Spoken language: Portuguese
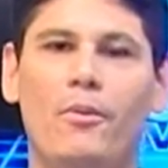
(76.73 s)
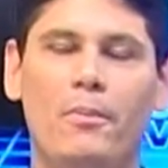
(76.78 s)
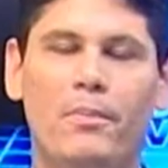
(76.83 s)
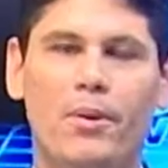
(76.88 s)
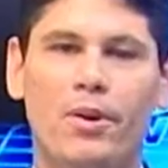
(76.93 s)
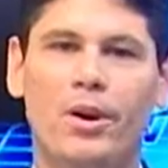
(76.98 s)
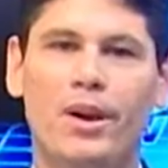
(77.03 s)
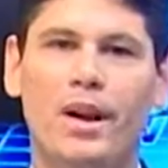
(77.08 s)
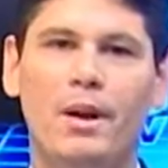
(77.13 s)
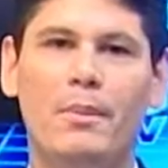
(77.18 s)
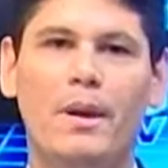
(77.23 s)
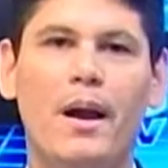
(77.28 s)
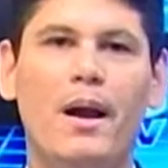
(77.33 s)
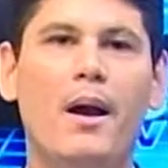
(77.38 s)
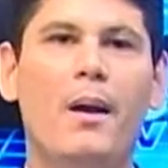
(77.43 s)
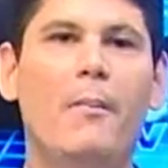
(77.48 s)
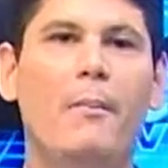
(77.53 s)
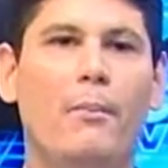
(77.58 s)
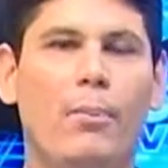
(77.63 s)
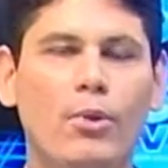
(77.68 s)
Programa
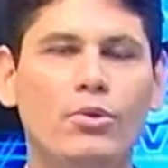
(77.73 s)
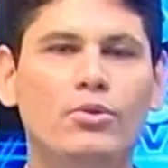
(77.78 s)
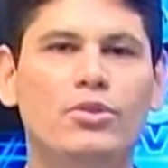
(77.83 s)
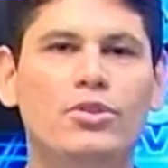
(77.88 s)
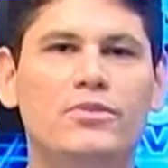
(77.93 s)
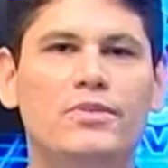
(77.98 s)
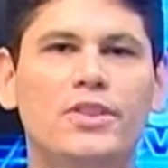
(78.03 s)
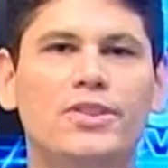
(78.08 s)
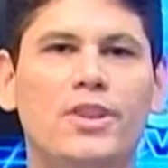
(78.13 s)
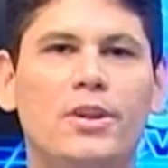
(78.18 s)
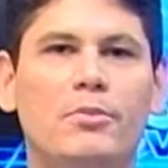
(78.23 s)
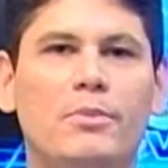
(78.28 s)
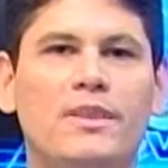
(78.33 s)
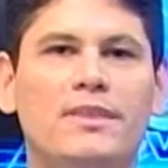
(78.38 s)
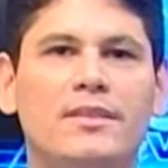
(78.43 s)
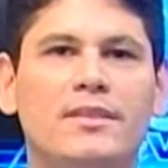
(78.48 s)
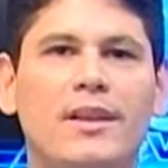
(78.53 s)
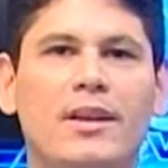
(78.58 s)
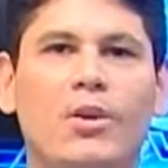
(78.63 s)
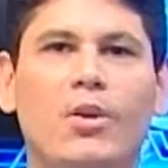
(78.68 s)
Ponto de Vista
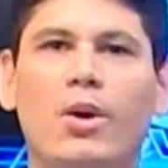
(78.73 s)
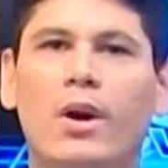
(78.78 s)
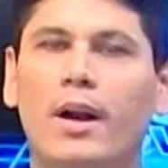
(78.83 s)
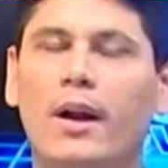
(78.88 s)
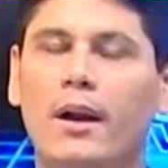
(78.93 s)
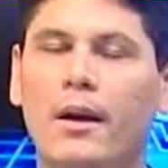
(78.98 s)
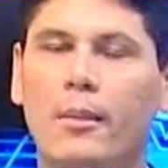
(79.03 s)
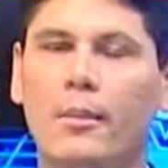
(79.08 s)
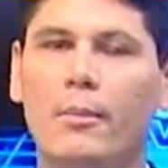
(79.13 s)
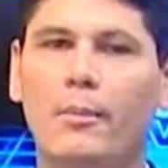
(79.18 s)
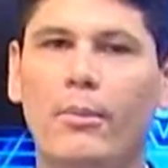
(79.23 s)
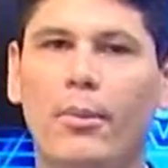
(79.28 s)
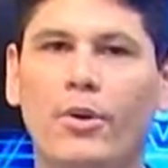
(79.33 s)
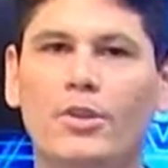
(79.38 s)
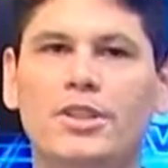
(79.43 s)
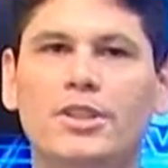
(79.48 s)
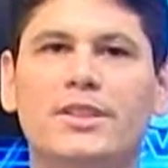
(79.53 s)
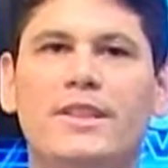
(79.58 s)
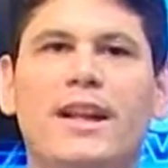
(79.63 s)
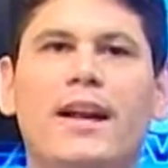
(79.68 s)
começando agora, pode
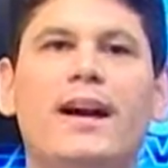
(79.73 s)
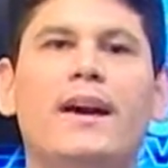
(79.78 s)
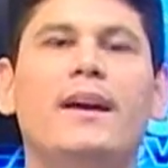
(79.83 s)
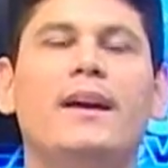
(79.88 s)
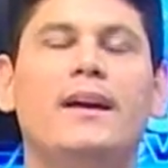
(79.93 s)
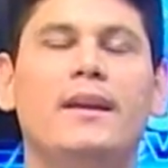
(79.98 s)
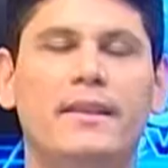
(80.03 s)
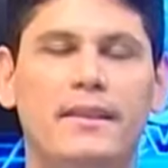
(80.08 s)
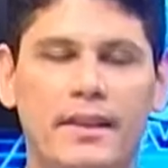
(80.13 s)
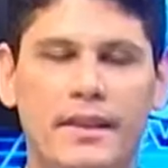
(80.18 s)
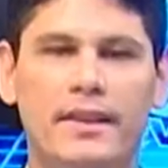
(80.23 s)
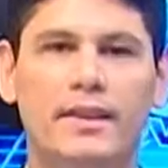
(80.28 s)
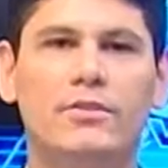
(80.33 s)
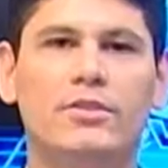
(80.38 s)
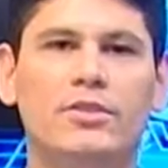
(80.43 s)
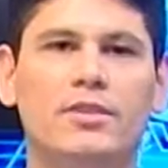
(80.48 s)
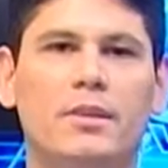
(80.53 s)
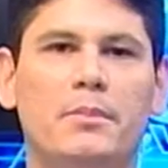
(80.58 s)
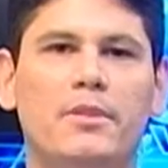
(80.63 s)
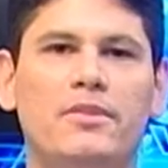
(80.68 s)
entrar que aqui
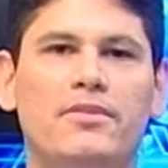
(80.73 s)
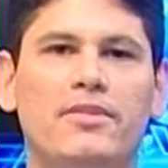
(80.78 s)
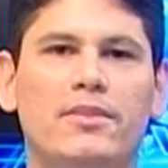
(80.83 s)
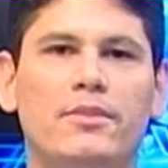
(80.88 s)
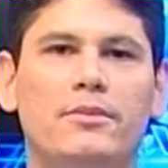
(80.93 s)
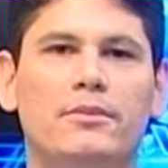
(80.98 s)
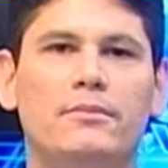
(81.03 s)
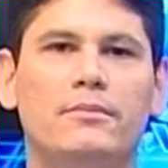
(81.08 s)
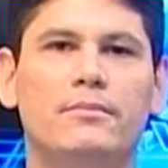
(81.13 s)
você é bem-vindo.